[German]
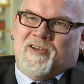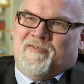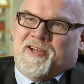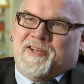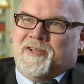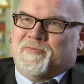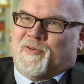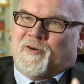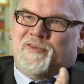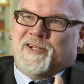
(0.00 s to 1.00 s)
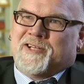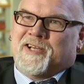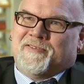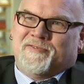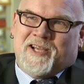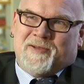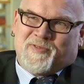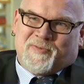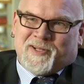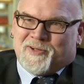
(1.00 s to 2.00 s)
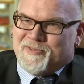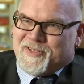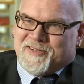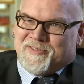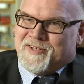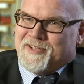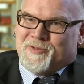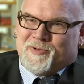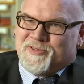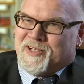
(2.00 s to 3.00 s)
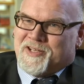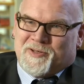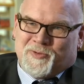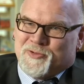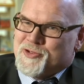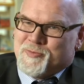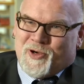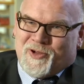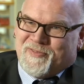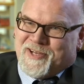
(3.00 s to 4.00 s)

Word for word: Werden die im Vorfeld der WM 2018 in Russland an russische Behörden